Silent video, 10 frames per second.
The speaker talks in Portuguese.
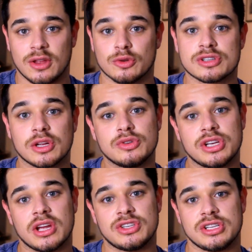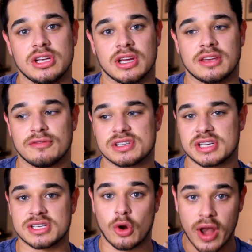no seu dia a dia que você
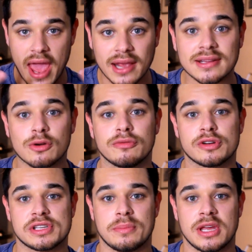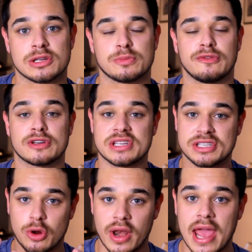se conecta com você mesmo e você
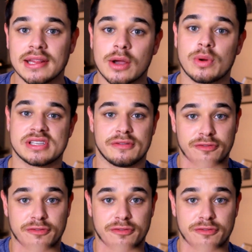se conecta com essa